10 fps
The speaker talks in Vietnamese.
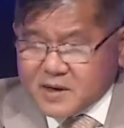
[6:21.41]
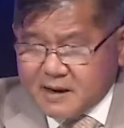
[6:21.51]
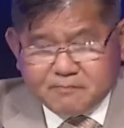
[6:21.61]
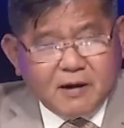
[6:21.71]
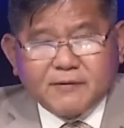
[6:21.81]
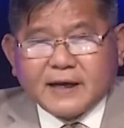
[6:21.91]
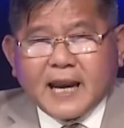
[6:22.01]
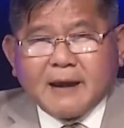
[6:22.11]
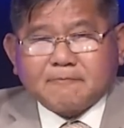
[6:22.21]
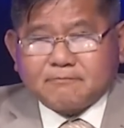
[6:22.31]
gặp ở việt
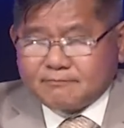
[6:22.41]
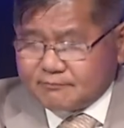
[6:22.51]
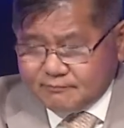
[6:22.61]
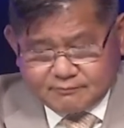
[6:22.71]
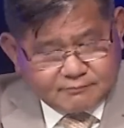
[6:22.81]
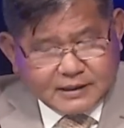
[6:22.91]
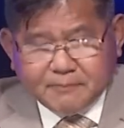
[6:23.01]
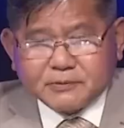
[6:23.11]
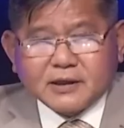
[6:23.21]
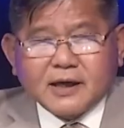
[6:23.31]
nam
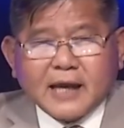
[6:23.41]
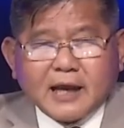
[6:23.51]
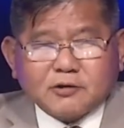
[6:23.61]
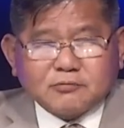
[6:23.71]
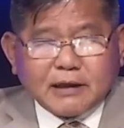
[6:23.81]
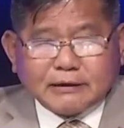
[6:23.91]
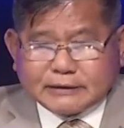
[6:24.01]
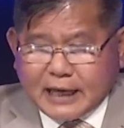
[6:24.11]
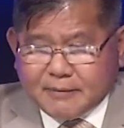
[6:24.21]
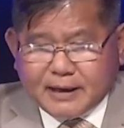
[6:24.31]
gặp những nơi khác chúng ta
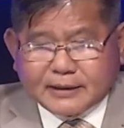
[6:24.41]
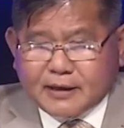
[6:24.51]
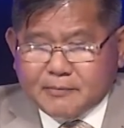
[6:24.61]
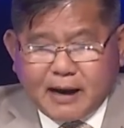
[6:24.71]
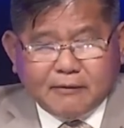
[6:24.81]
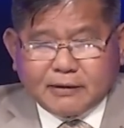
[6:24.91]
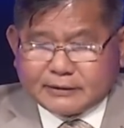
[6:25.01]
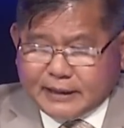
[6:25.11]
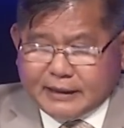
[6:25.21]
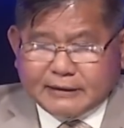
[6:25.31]
được cha mẹ dạy bảo là
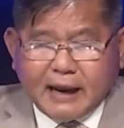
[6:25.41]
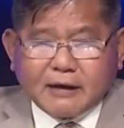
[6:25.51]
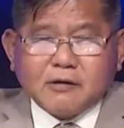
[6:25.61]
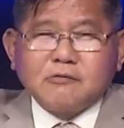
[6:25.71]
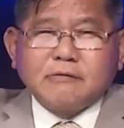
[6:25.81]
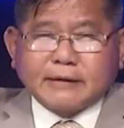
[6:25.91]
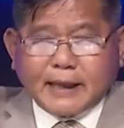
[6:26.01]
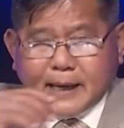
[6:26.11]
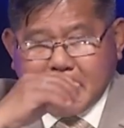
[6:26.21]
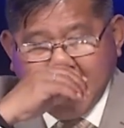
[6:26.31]
chạy ra cứu người
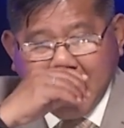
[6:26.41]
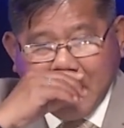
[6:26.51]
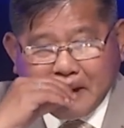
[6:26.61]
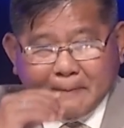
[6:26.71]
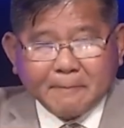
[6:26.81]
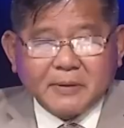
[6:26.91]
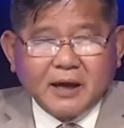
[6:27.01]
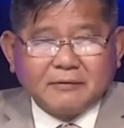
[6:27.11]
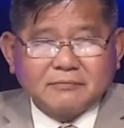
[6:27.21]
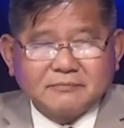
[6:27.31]
ta thấy
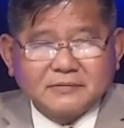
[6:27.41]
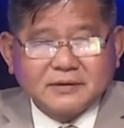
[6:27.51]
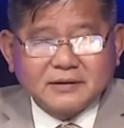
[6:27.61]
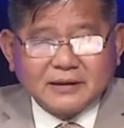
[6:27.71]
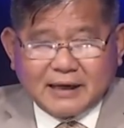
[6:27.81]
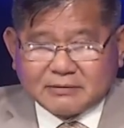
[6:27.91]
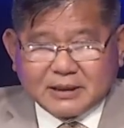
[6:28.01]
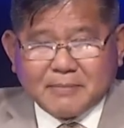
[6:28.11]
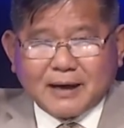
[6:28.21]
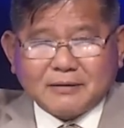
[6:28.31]
không làm
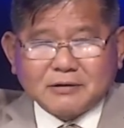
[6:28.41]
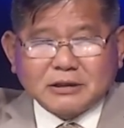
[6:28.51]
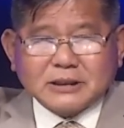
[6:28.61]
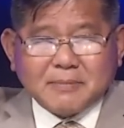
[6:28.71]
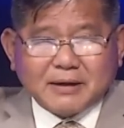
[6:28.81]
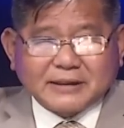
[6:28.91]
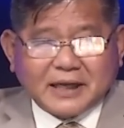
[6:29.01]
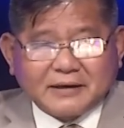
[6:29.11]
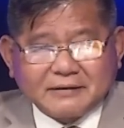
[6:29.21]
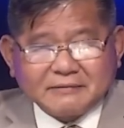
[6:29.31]
Samar, good
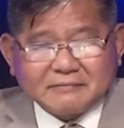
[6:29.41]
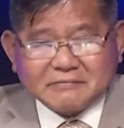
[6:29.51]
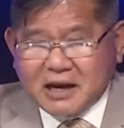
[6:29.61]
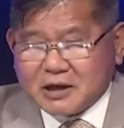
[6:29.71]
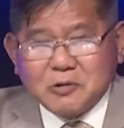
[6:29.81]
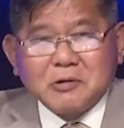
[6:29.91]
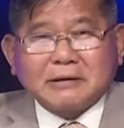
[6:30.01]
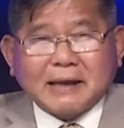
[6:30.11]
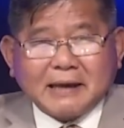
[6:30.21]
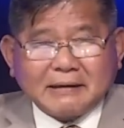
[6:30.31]
samaritan ra cứu người
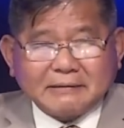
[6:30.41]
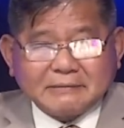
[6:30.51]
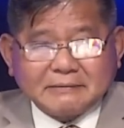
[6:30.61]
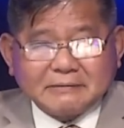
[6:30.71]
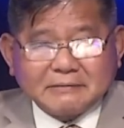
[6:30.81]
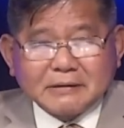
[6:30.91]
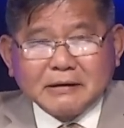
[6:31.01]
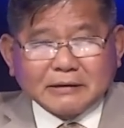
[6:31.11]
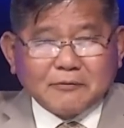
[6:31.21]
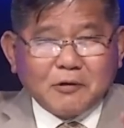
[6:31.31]
ta đưa
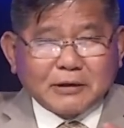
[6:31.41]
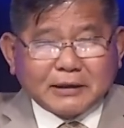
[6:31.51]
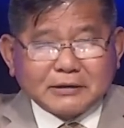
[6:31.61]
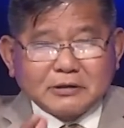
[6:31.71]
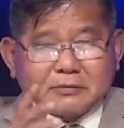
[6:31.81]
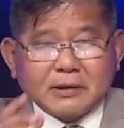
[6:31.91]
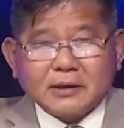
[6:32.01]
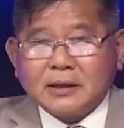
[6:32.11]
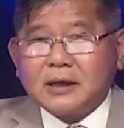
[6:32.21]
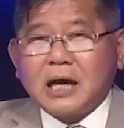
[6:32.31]
người ta vô nhà thương như đó
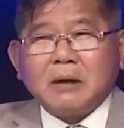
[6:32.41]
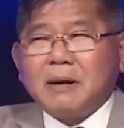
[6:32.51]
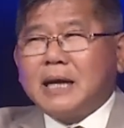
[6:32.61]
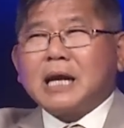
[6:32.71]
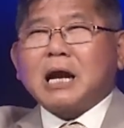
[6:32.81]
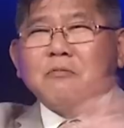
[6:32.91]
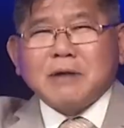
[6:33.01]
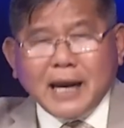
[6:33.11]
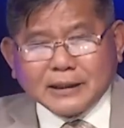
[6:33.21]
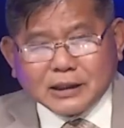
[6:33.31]
ở mỹ nó không
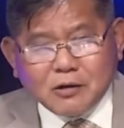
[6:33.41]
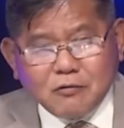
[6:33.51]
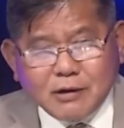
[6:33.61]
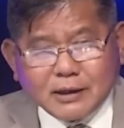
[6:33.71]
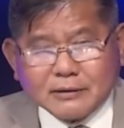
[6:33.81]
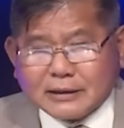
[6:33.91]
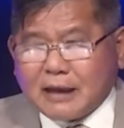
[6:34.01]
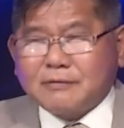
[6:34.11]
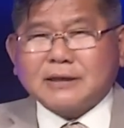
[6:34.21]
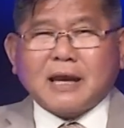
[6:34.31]
ai ta cứu hết
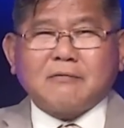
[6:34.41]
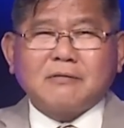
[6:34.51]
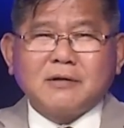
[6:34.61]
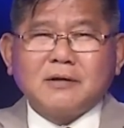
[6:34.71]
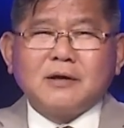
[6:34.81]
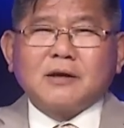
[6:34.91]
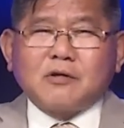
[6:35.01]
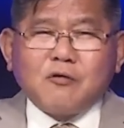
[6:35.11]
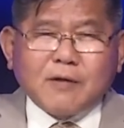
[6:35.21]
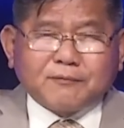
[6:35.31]
tại vì sao
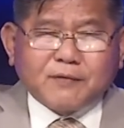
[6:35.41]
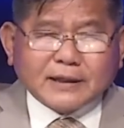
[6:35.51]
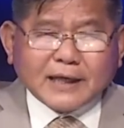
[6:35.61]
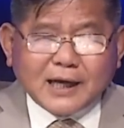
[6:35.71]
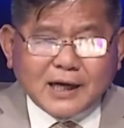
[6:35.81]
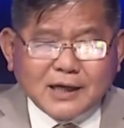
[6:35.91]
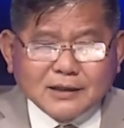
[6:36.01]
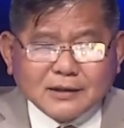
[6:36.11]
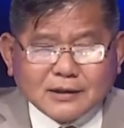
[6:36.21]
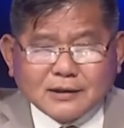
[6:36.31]
cứu vật vật trả ơn